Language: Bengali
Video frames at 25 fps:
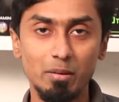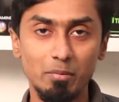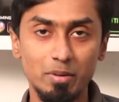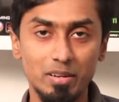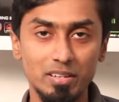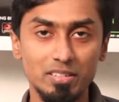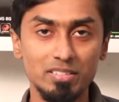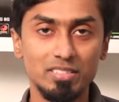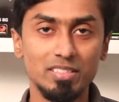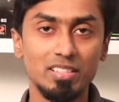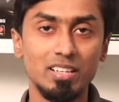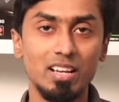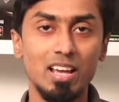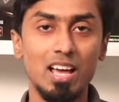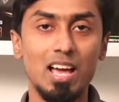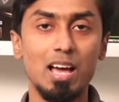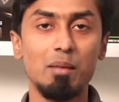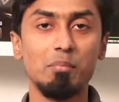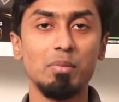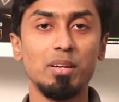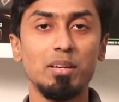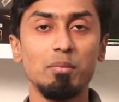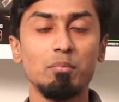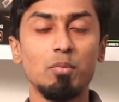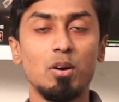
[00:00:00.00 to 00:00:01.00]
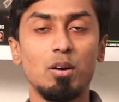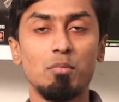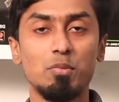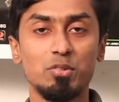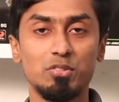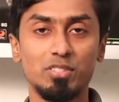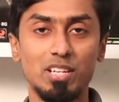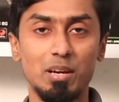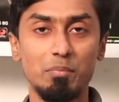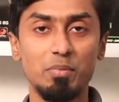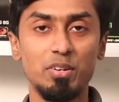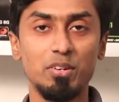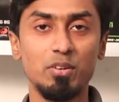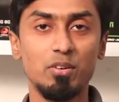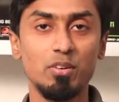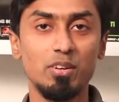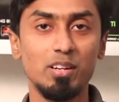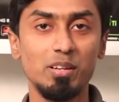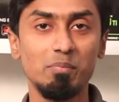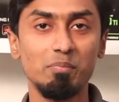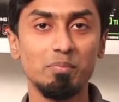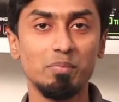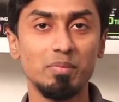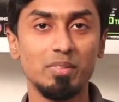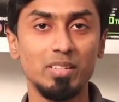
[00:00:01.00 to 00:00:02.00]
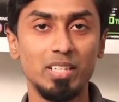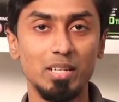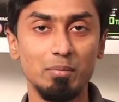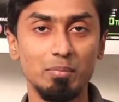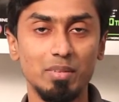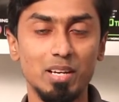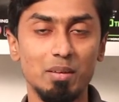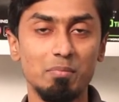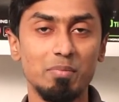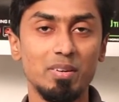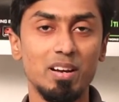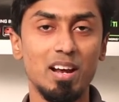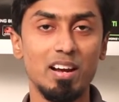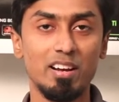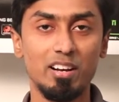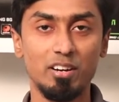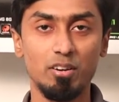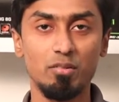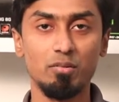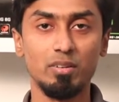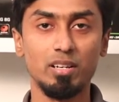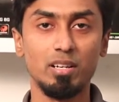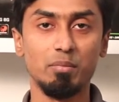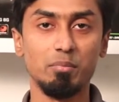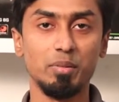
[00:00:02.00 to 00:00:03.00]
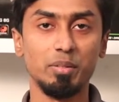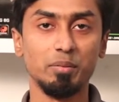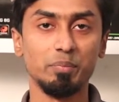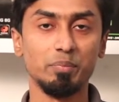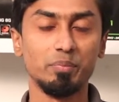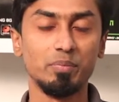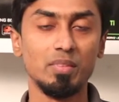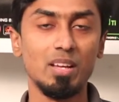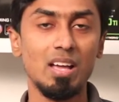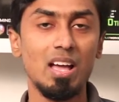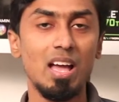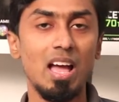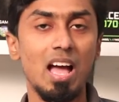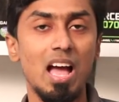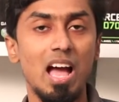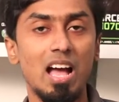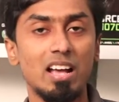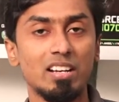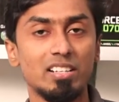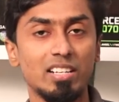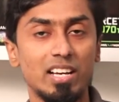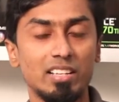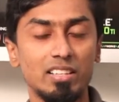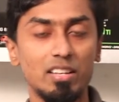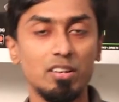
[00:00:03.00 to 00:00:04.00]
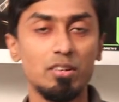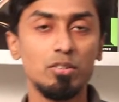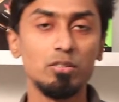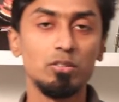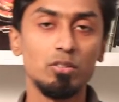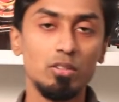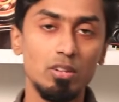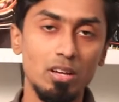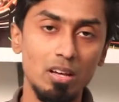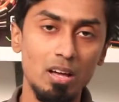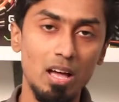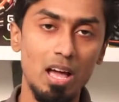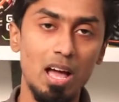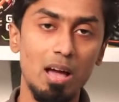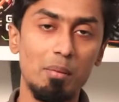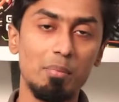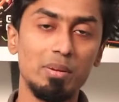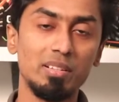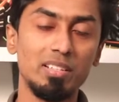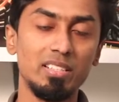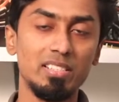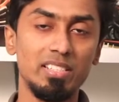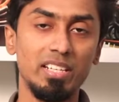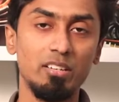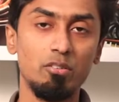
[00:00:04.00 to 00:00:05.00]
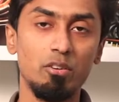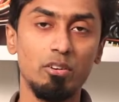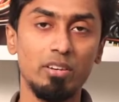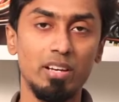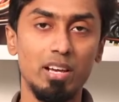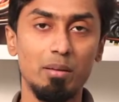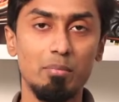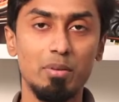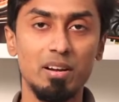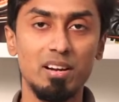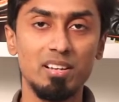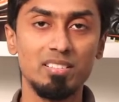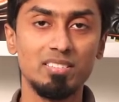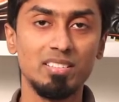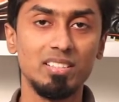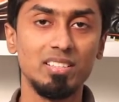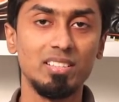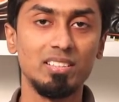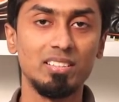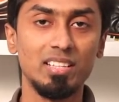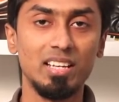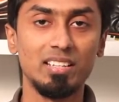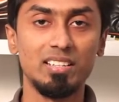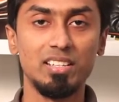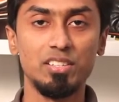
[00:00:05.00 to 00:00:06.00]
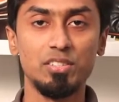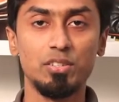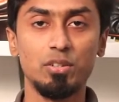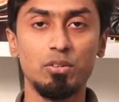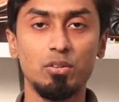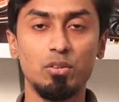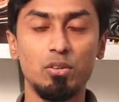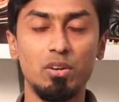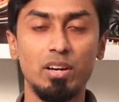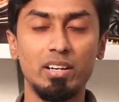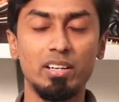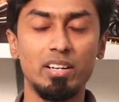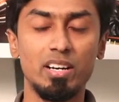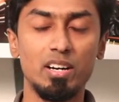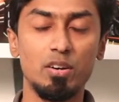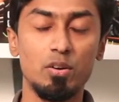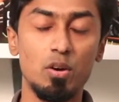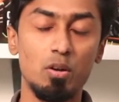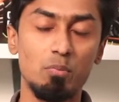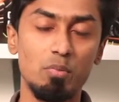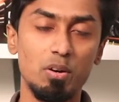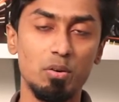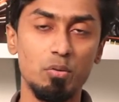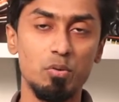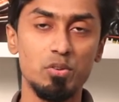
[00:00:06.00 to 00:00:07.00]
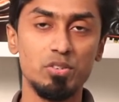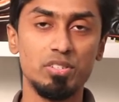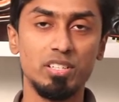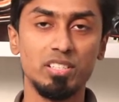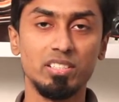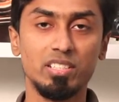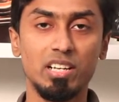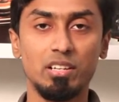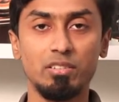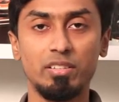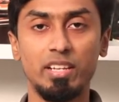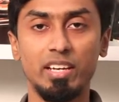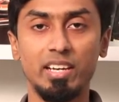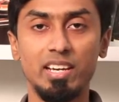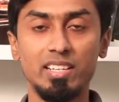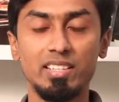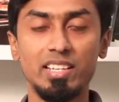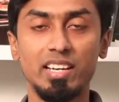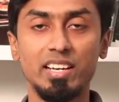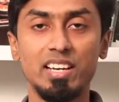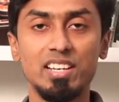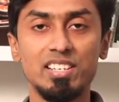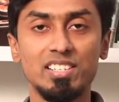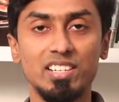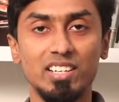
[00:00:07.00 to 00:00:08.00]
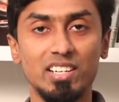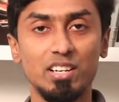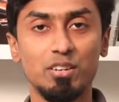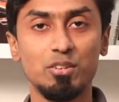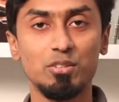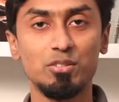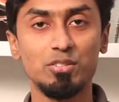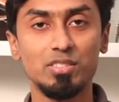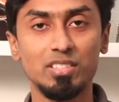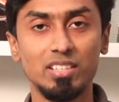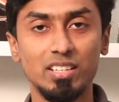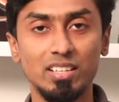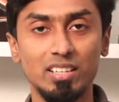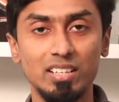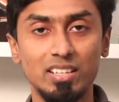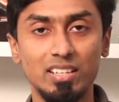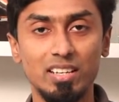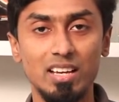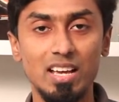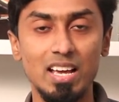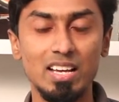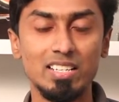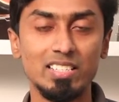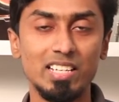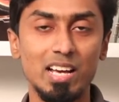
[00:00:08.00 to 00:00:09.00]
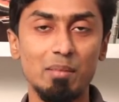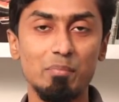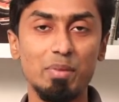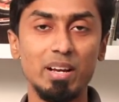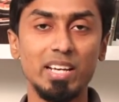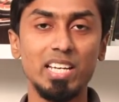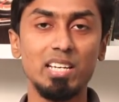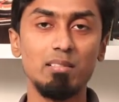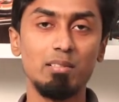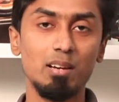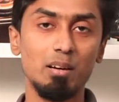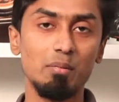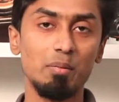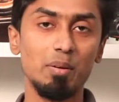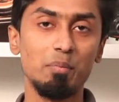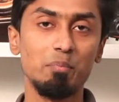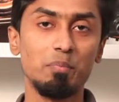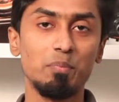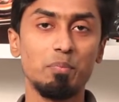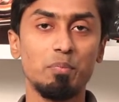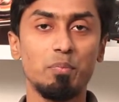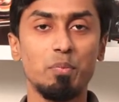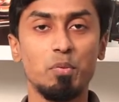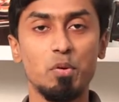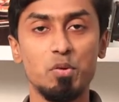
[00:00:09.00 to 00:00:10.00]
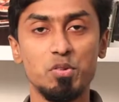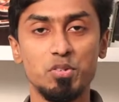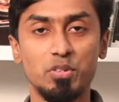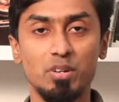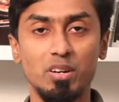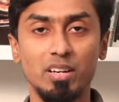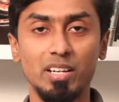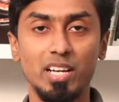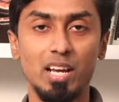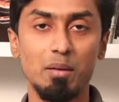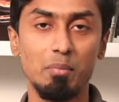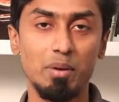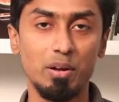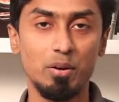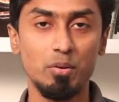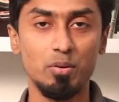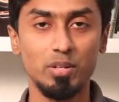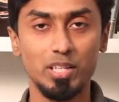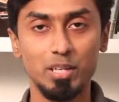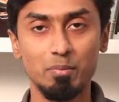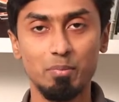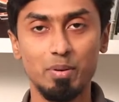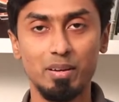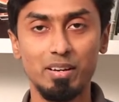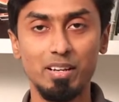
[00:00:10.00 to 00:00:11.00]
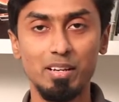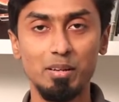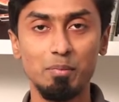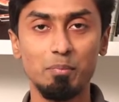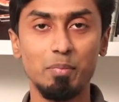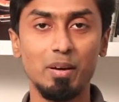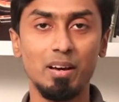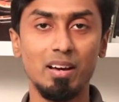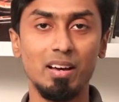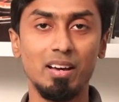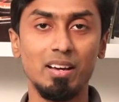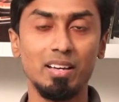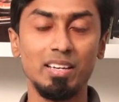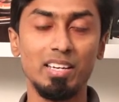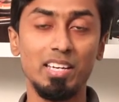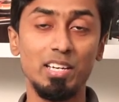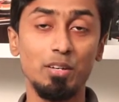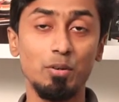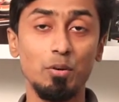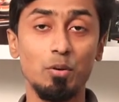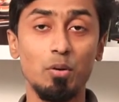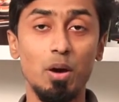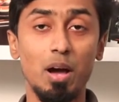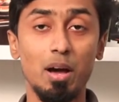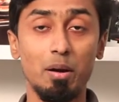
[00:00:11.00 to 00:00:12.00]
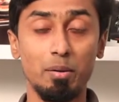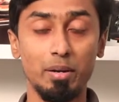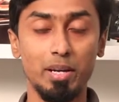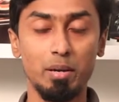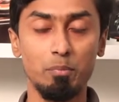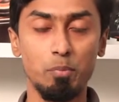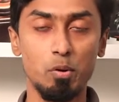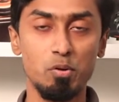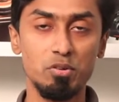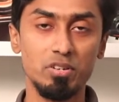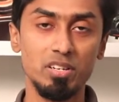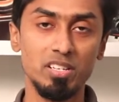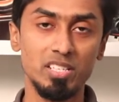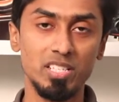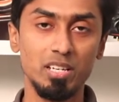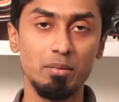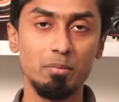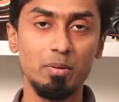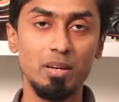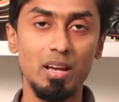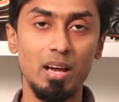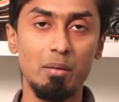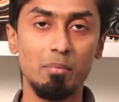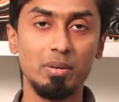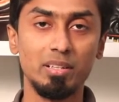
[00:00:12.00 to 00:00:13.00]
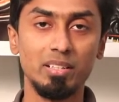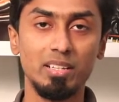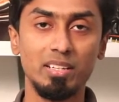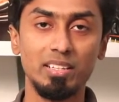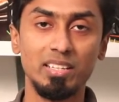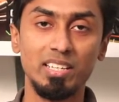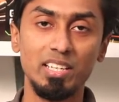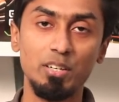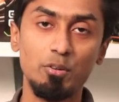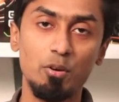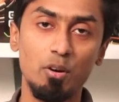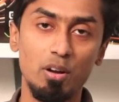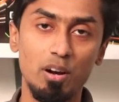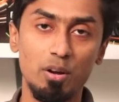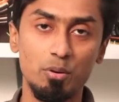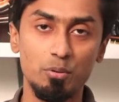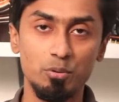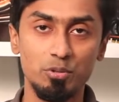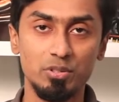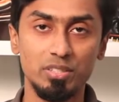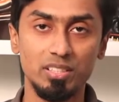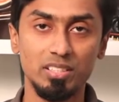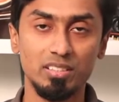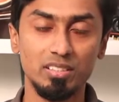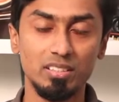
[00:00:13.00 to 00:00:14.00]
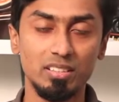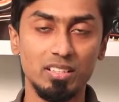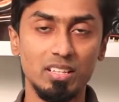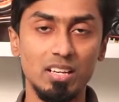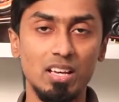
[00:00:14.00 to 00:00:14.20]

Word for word: গেমার্স আমি মোহাম্মদ সাবির করিম টিম ক্যাপ্টেন আন্ডারগ্রাউন্ড গেমিং সাধারণত আমাদের যেগুলো গেমার আছে তাদের জন্য একটা নর্মাল কোয়েশ্চেন সাথে থেকেই থাকে সেটা হচ্ছে যে আমরা কিভাবে প্রফেশনাল গেমার হইতে পারি বা কী প্রফেশন হিসাবে আমাদের কি করা উচিত